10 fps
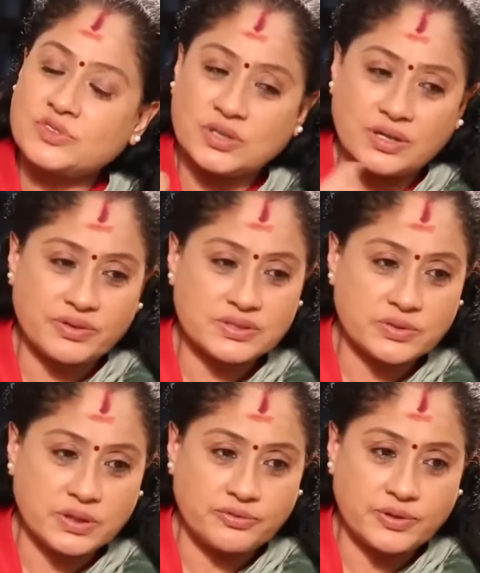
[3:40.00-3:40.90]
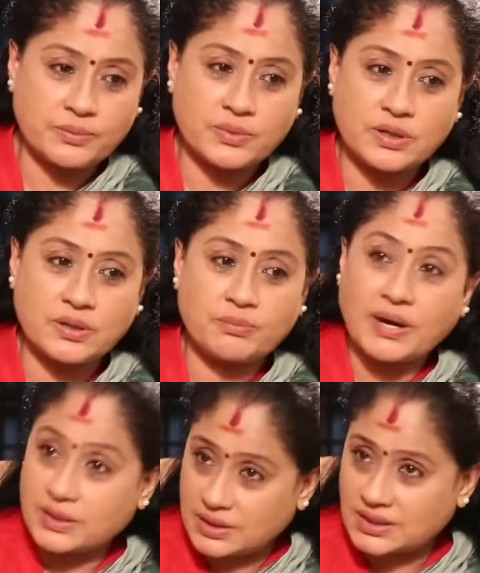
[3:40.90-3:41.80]
సో నా ఫస్ట్ ఫిల్మ్
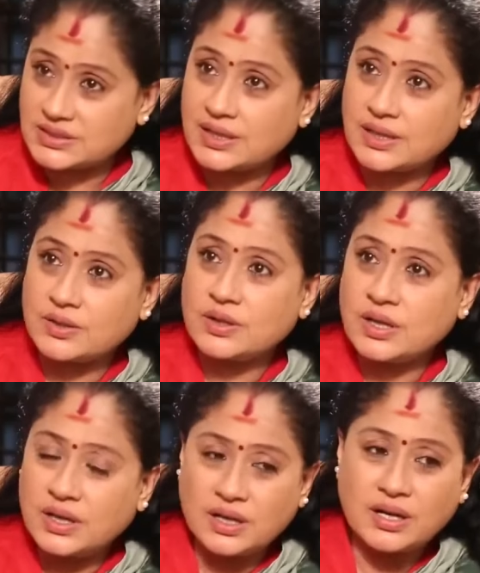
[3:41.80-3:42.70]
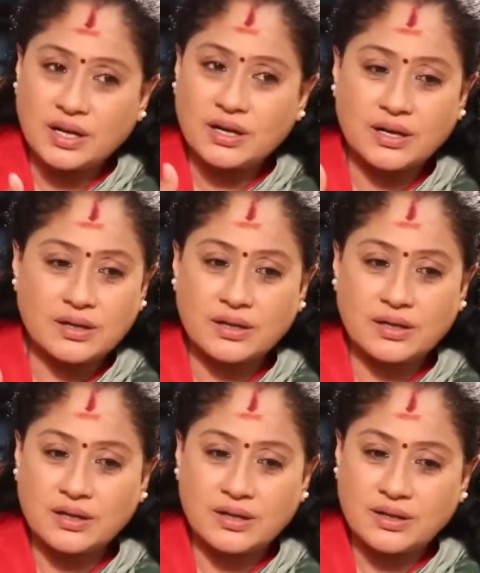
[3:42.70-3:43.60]
భారతిరాజా గారు ఇలాగా
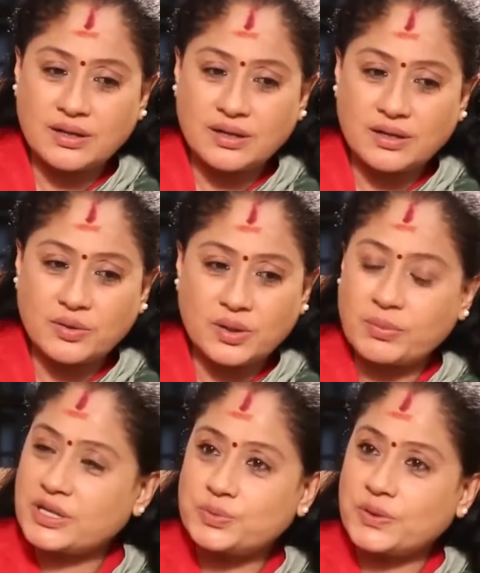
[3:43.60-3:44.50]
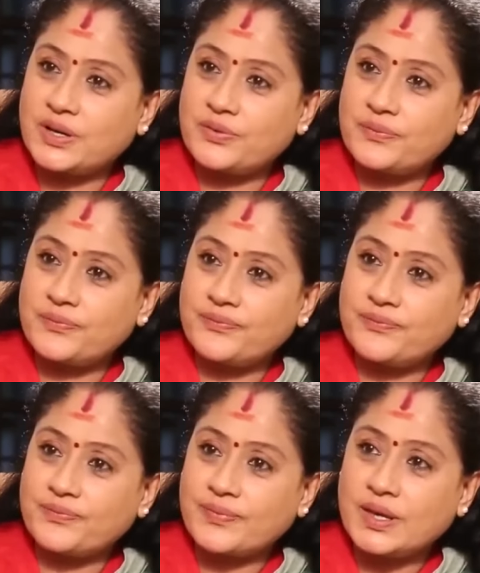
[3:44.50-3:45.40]
కొన్ని మర్చిపోలేం
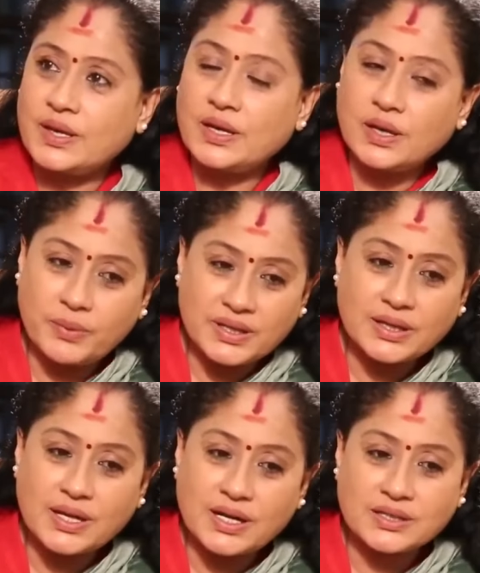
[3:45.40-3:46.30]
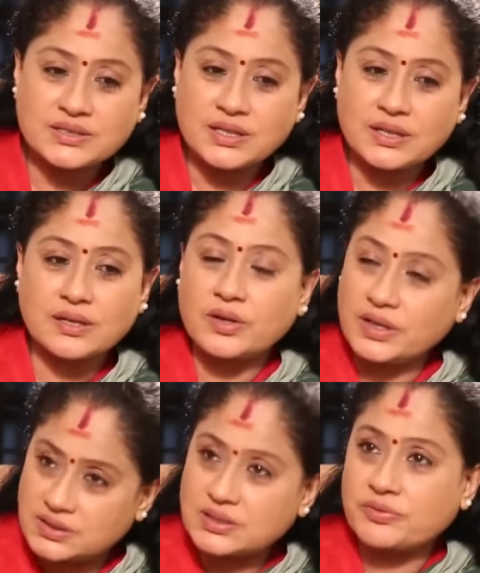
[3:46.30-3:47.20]
ఇంక మిగతా డైరెక్టర్స్ అంటారు
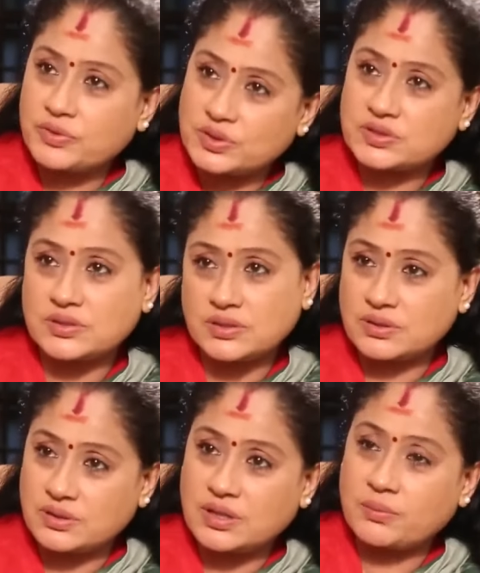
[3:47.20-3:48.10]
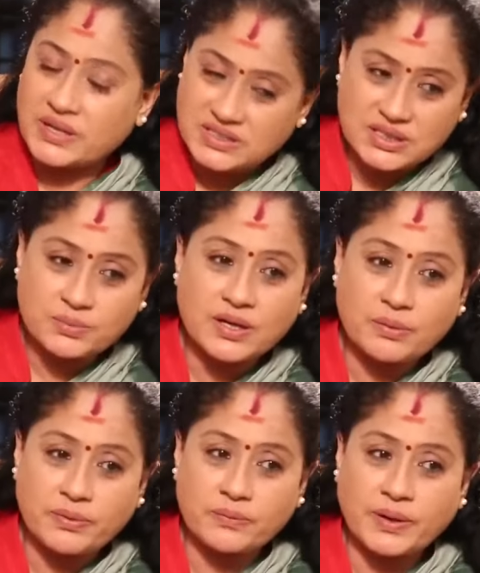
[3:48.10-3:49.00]
ఎస్ అఫ్ కోర్స్ నాకు మంచి సినిమా
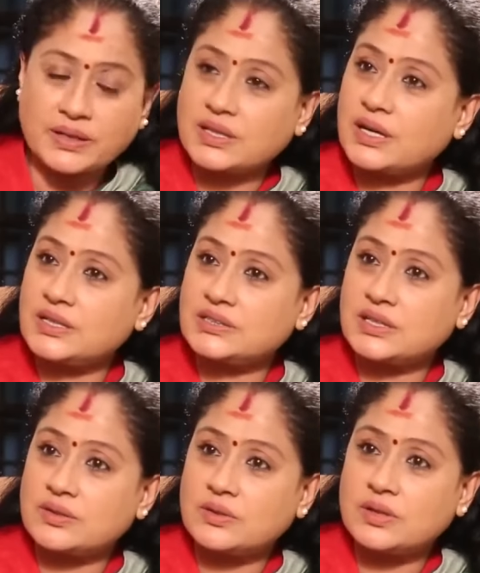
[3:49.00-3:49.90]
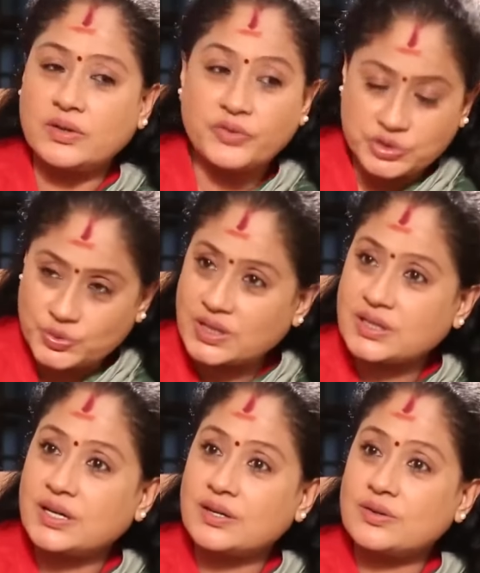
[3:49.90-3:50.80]
పాత్రలు ఇచ్చారు
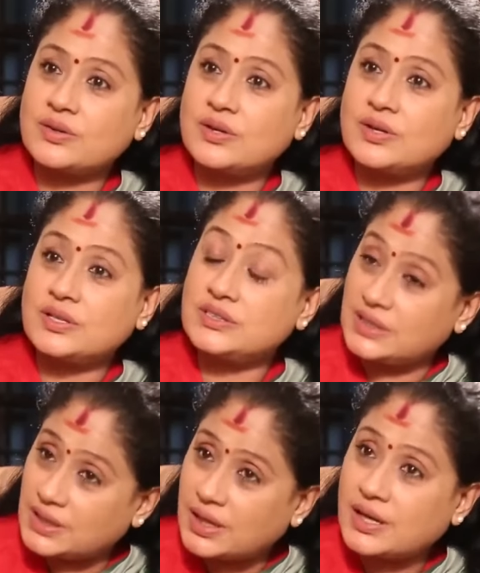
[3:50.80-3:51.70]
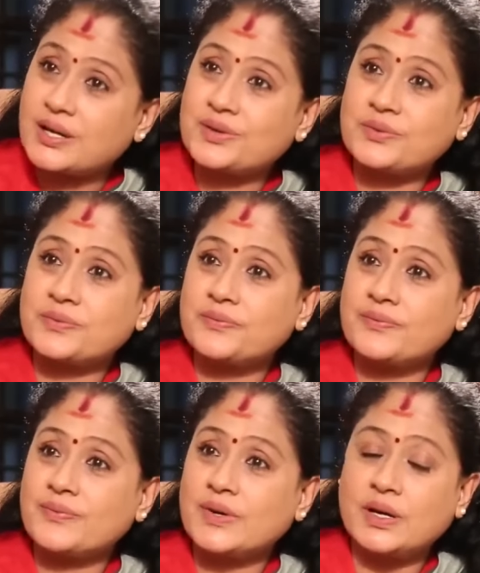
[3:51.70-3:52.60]
విశ్వనాథ్ గారు జంధ్యాల్ గారు
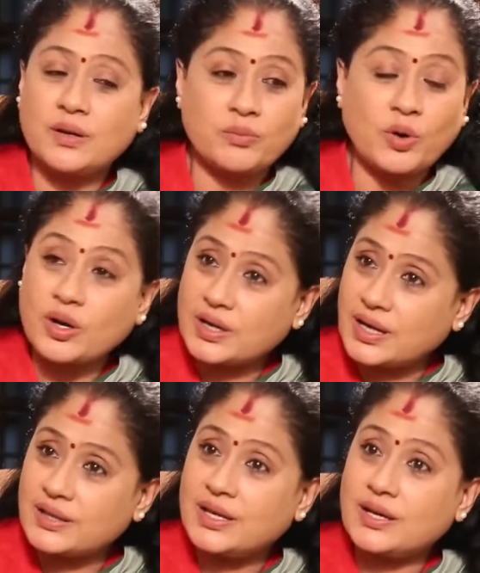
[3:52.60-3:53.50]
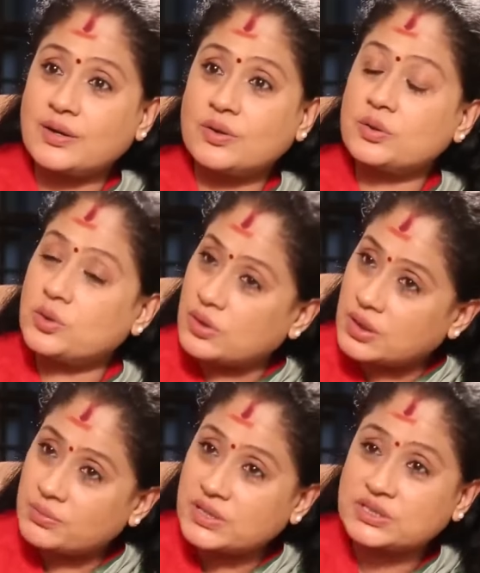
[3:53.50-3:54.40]
మోహన్ గాంధీ గారు
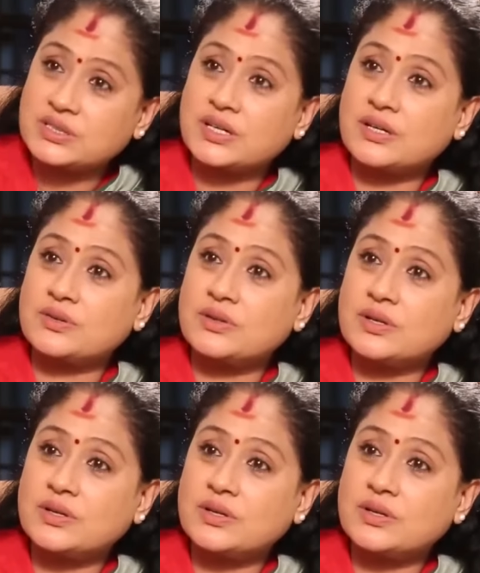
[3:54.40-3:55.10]
కోడరామకృష్ణ గారు